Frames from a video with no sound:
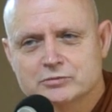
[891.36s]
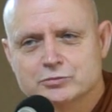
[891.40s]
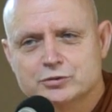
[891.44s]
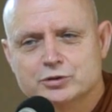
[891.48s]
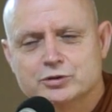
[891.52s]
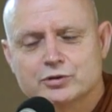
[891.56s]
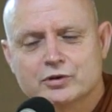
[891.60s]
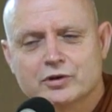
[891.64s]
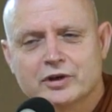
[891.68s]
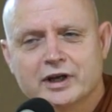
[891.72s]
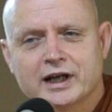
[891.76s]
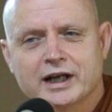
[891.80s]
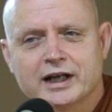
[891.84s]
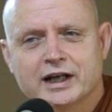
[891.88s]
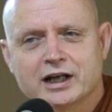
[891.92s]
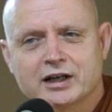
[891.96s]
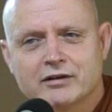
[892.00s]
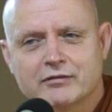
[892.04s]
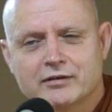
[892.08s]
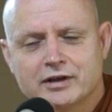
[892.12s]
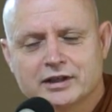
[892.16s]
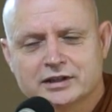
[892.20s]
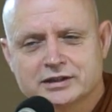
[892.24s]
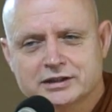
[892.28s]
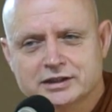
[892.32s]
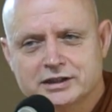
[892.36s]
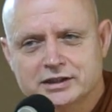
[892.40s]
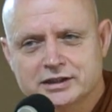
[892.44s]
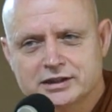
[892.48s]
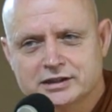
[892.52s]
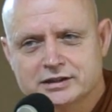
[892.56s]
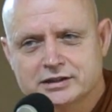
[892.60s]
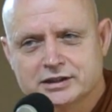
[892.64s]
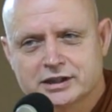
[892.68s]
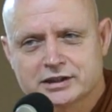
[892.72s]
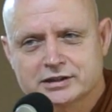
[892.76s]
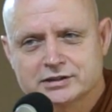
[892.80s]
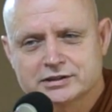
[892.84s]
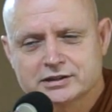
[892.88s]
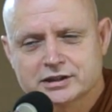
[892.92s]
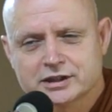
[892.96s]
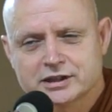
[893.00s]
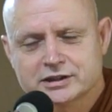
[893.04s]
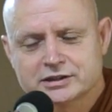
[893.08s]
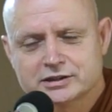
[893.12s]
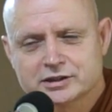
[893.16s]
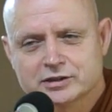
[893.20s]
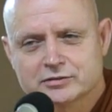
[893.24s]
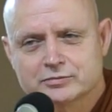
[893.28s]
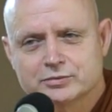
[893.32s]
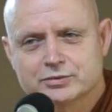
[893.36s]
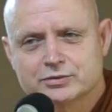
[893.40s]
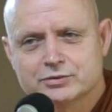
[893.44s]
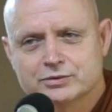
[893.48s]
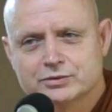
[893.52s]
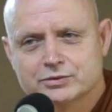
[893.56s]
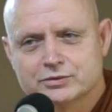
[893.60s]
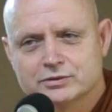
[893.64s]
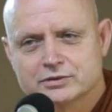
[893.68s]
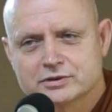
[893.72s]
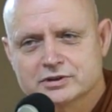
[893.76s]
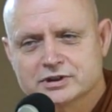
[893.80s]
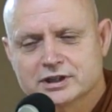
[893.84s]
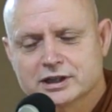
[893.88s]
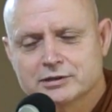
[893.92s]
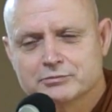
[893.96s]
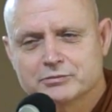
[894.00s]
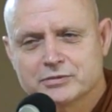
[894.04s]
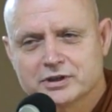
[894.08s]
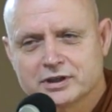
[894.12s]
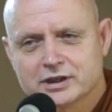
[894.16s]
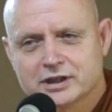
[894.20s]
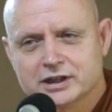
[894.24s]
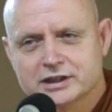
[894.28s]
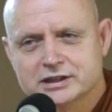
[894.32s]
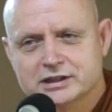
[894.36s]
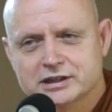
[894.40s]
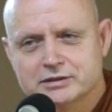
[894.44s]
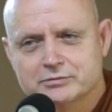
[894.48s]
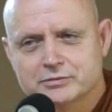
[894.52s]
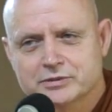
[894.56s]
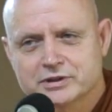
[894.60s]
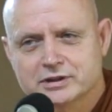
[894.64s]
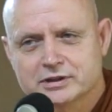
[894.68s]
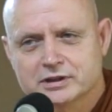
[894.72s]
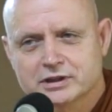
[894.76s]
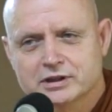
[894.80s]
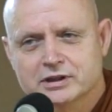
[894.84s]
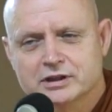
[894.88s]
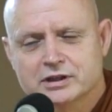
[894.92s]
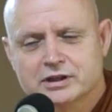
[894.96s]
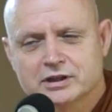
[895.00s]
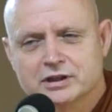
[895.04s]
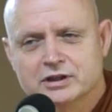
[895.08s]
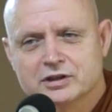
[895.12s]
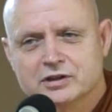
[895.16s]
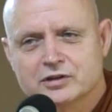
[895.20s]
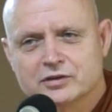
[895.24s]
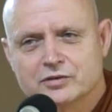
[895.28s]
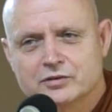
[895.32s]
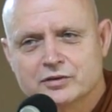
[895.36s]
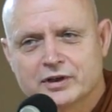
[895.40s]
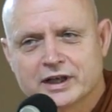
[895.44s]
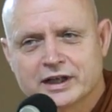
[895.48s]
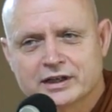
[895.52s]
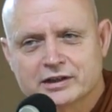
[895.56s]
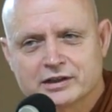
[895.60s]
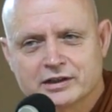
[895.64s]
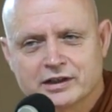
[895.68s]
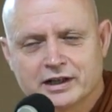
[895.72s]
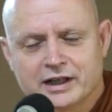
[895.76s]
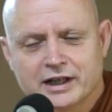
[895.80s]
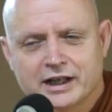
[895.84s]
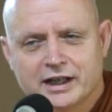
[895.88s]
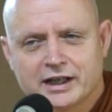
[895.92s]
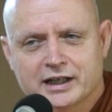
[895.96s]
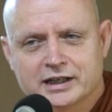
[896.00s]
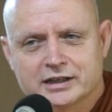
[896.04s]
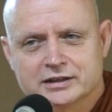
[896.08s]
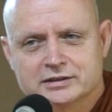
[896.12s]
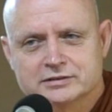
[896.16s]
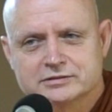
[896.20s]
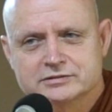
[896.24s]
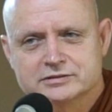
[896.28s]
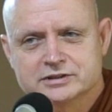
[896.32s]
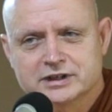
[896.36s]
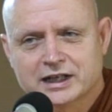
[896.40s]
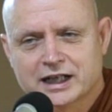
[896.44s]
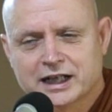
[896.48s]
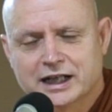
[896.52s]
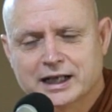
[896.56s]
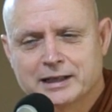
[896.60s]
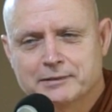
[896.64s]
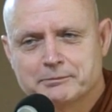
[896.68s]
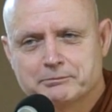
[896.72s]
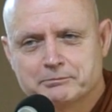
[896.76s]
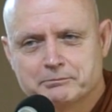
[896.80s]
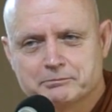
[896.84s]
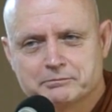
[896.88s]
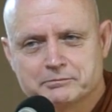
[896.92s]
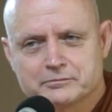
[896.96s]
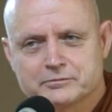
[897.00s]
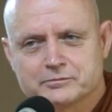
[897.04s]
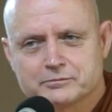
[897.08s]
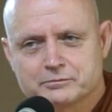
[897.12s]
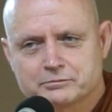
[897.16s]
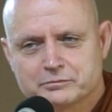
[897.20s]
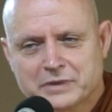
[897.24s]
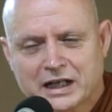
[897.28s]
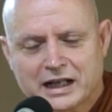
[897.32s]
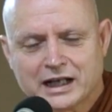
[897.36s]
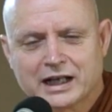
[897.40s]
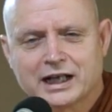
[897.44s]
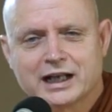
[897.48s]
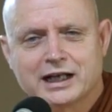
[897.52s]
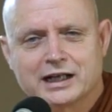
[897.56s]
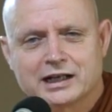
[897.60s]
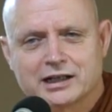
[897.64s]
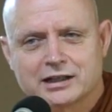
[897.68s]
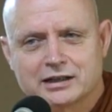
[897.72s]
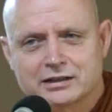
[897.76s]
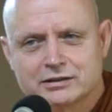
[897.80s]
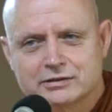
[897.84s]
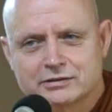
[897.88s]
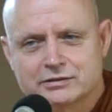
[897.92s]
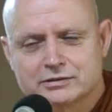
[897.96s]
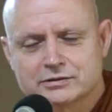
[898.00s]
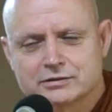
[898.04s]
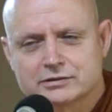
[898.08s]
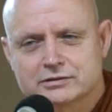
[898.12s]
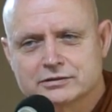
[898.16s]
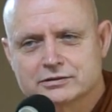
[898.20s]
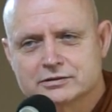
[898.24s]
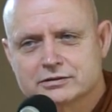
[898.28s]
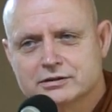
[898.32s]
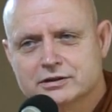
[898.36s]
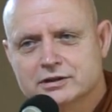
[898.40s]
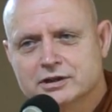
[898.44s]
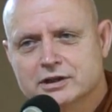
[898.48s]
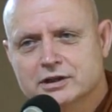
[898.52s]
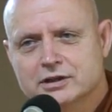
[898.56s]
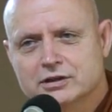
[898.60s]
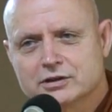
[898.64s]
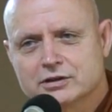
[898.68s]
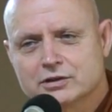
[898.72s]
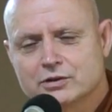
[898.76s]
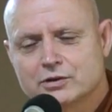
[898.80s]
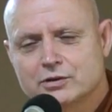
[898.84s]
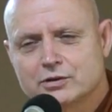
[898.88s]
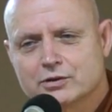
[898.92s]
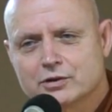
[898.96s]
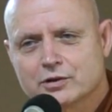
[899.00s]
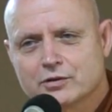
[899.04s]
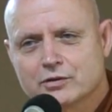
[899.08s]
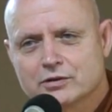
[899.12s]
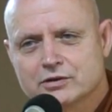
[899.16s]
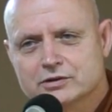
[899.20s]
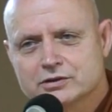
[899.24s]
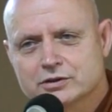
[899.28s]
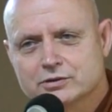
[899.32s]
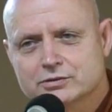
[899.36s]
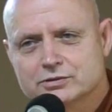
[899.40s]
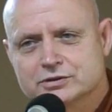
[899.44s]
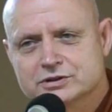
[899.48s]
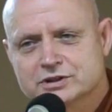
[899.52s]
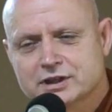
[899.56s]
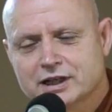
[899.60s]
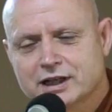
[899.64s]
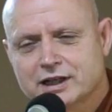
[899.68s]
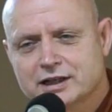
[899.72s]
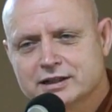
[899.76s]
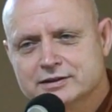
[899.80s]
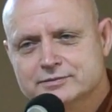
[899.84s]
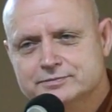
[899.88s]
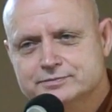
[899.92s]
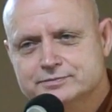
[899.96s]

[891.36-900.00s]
พูดแรงกว่าที่ตั้งใจจะพูดทำอะไรที่มันแรงแรงตามพลังของของโทสะ